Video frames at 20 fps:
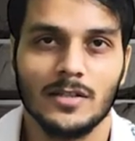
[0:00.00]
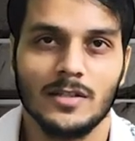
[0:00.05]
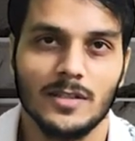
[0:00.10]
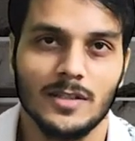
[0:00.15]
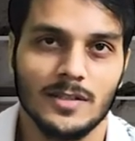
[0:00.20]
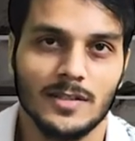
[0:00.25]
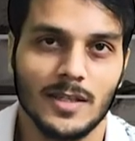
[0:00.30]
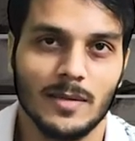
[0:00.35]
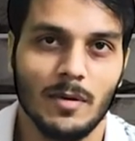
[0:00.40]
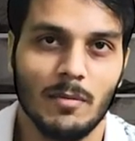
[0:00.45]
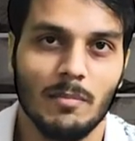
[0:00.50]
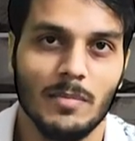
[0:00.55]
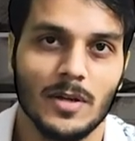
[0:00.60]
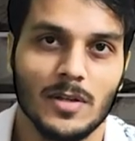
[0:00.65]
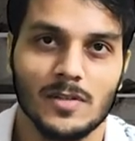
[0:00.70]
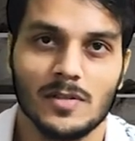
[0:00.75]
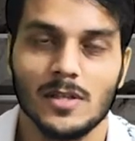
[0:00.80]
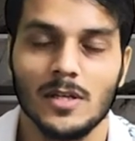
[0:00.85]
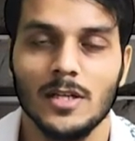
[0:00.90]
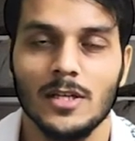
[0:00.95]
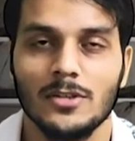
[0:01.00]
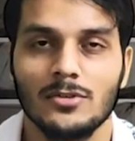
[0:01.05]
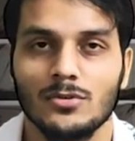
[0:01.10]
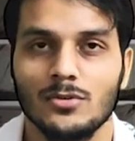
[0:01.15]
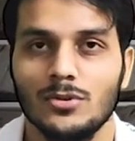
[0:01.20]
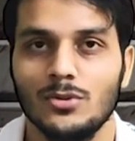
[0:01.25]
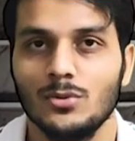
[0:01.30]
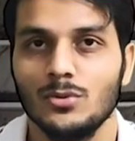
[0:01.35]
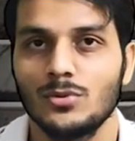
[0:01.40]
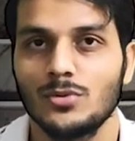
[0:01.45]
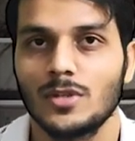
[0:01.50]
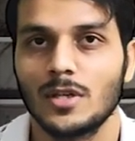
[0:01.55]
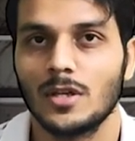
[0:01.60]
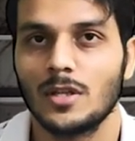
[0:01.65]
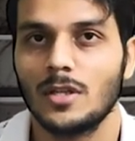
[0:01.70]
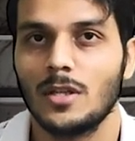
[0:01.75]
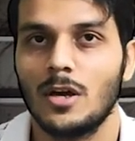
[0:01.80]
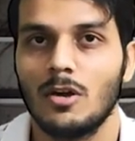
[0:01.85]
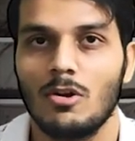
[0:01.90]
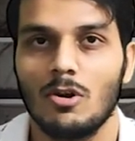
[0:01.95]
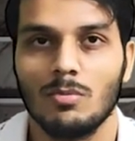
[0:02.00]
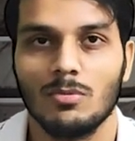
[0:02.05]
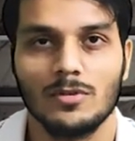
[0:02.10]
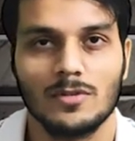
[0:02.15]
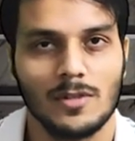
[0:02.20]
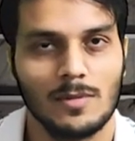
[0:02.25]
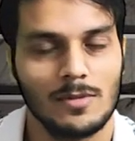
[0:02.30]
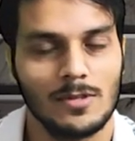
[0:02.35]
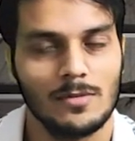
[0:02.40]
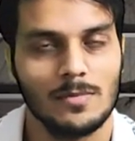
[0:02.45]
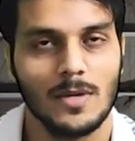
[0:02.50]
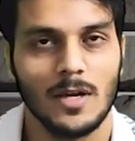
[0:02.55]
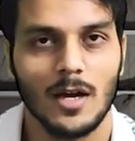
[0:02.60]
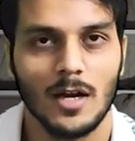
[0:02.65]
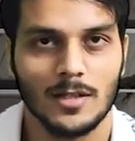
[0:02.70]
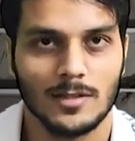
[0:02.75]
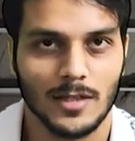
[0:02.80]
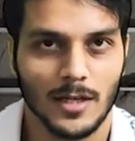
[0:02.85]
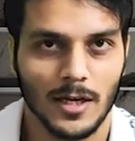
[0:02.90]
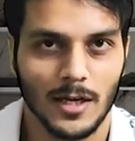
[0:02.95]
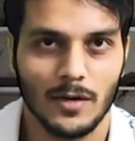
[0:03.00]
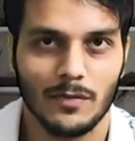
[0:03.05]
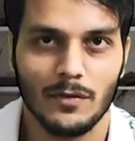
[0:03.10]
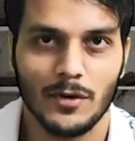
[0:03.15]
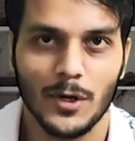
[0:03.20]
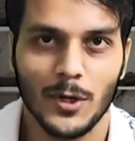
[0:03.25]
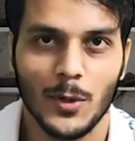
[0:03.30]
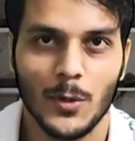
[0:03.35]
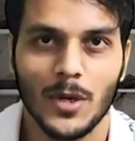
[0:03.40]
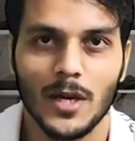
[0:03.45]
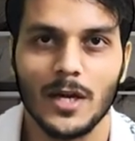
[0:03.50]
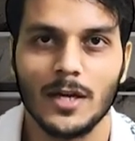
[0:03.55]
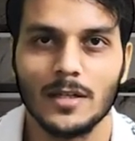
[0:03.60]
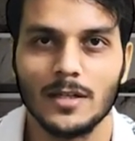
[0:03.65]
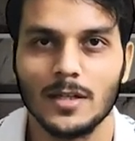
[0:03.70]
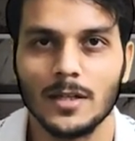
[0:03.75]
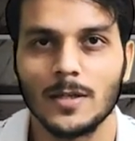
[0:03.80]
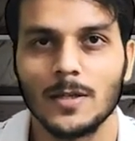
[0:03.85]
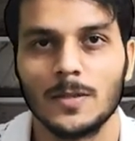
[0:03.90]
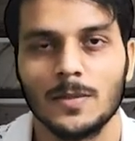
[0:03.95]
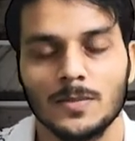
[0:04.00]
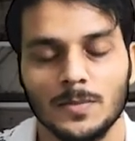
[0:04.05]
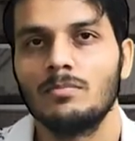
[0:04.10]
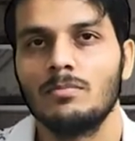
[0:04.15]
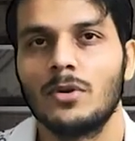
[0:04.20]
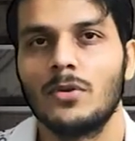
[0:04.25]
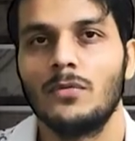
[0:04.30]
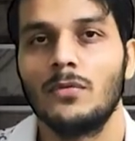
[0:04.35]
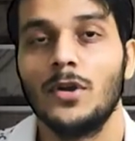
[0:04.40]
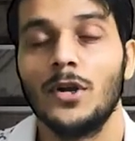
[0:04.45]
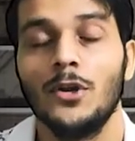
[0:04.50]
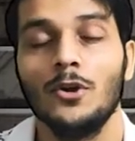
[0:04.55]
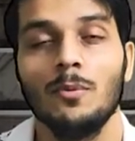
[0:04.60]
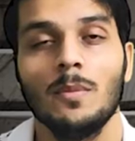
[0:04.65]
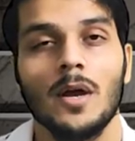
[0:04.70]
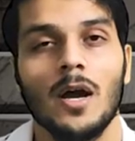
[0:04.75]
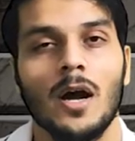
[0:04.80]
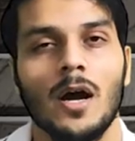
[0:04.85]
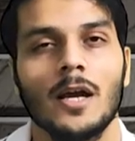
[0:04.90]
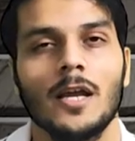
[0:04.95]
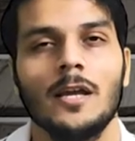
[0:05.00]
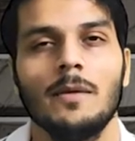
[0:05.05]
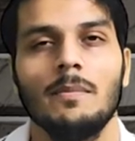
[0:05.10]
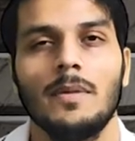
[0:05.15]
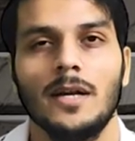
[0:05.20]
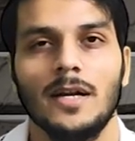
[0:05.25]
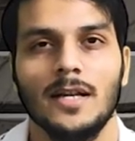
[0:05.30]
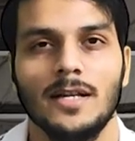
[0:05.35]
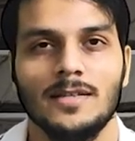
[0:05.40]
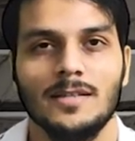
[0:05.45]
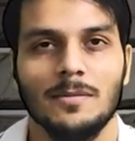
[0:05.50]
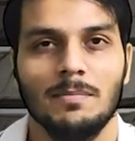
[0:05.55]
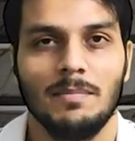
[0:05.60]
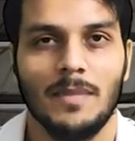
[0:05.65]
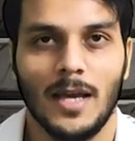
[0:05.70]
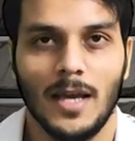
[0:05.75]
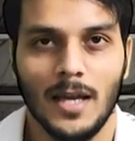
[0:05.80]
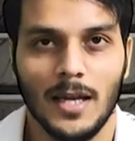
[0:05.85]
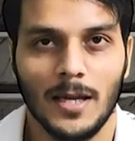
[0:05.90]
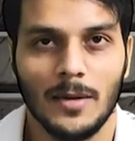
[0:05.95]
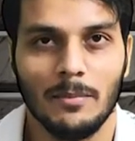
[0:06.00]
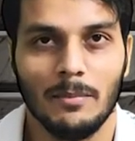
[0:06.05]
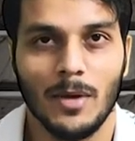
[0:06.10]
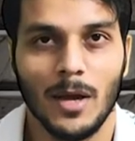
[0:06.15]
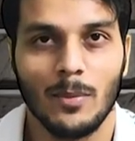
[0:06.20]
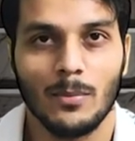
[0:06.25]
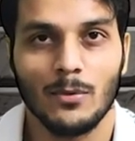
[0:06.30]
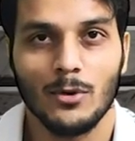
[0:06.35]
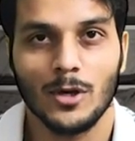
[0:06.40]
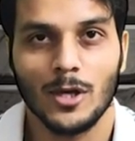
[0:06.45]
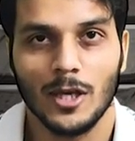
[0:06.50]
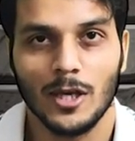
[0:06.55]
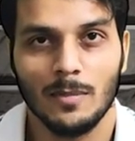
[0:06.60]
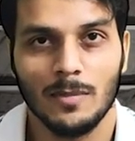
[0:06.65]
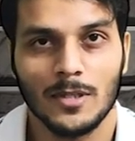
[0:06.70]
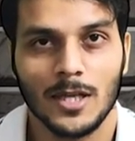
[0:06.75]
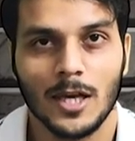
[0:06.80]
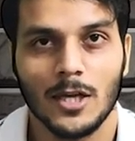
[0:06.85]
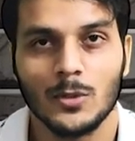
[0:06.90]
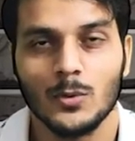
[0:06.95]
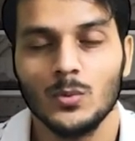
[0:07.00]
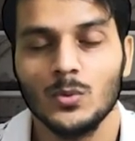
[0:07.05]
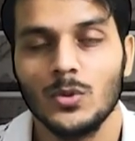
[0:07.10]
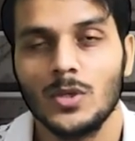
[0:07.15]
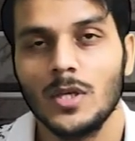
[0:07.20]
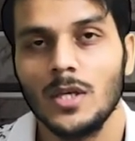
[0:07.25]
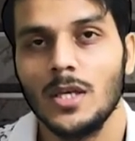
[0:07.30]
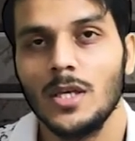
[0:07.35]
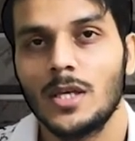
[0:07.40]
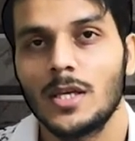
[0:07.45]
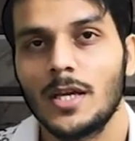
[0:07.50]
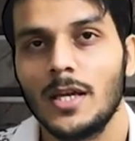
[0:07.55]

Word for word: चीज़ है मैं पर्सनली इसको यूज़ करता आ रहा हूँ आपको समझ में आ जाएगा वीडियो के एंड तक और वीडियो में आगे बढ़ने से पहले मैं आपको ये बता दूँ कि